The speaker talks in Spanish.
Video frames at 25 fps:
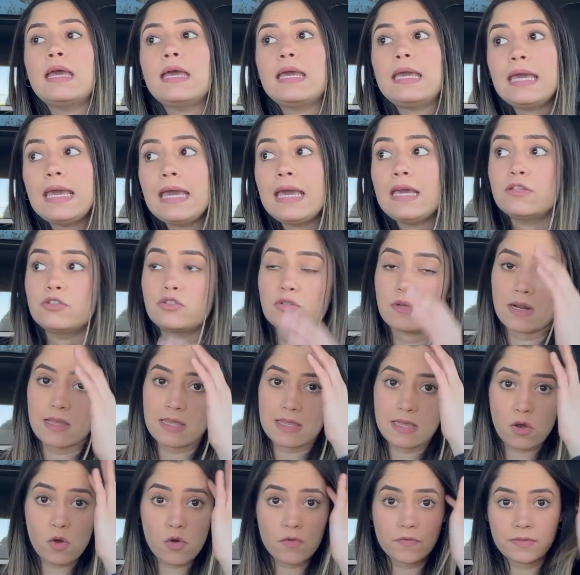Y yo
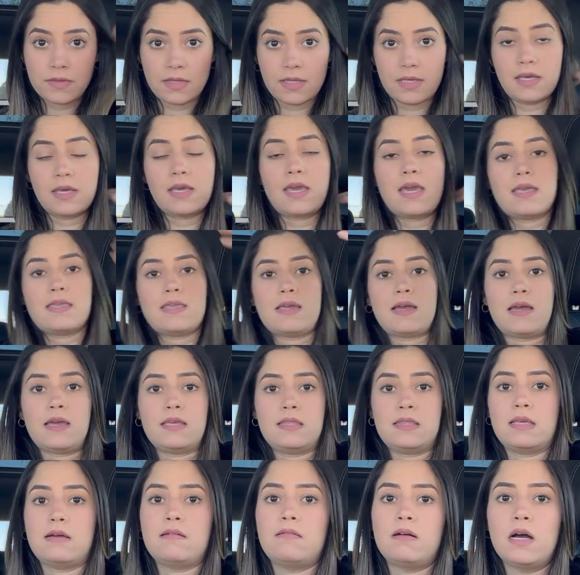le conté que ya
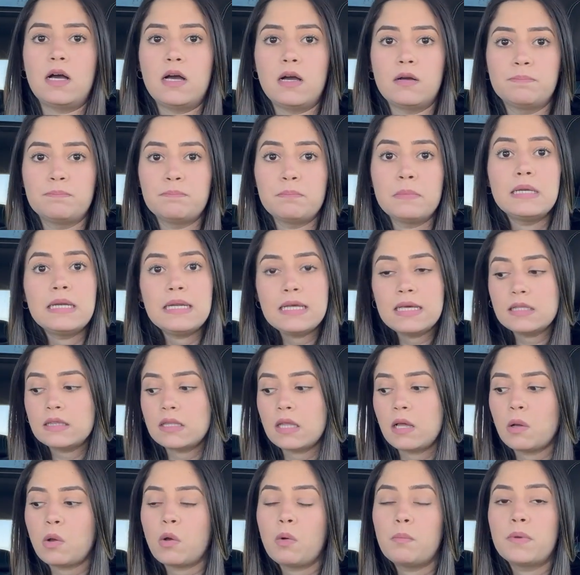estaba
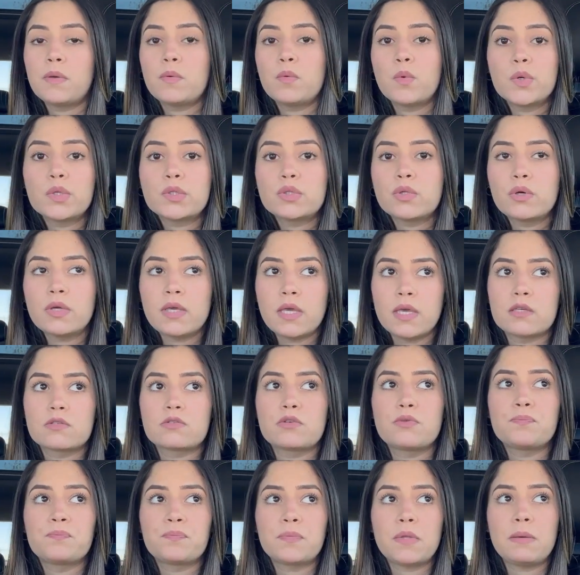lista con mi bulto y
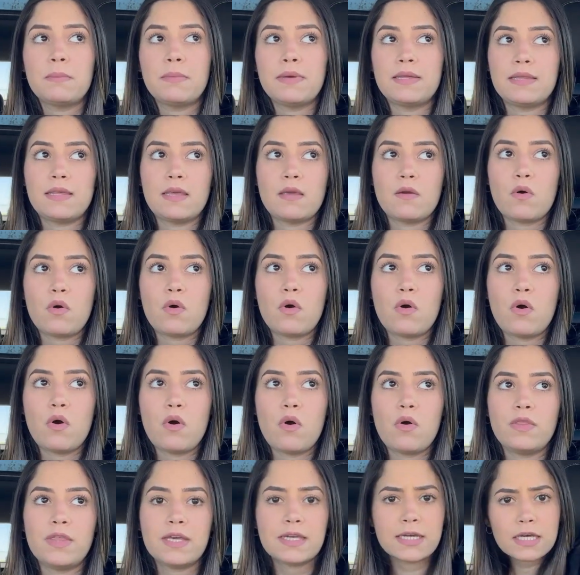eso. Y me
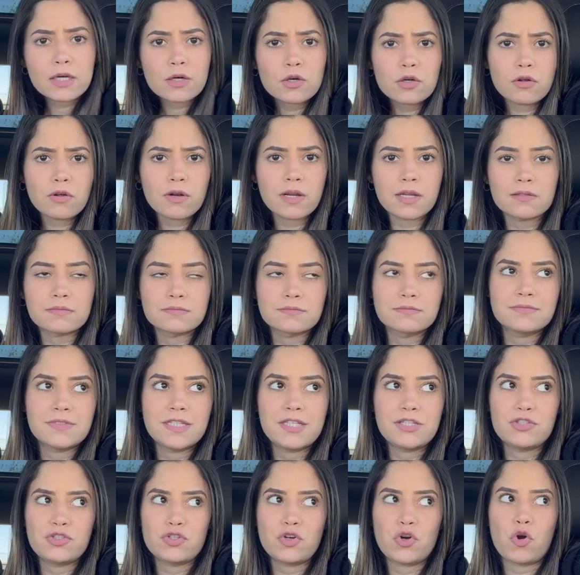dijo, ¿de qué color es?
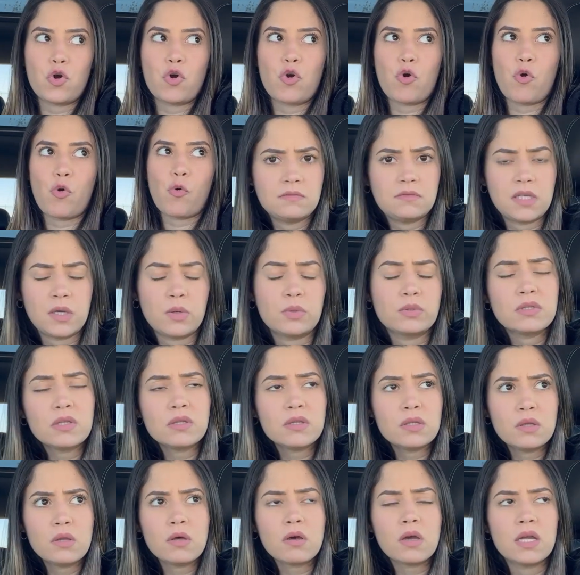Y yo tengo
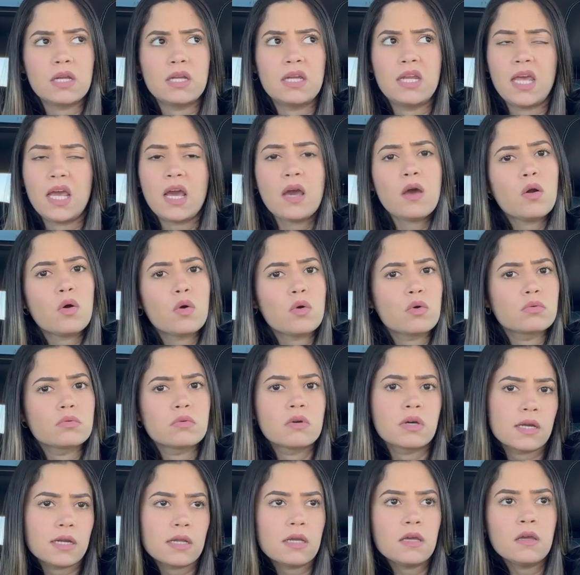entendido que es negro con
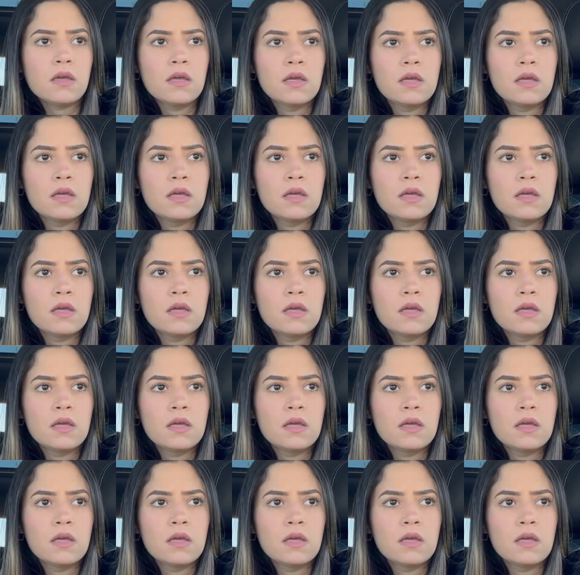gris.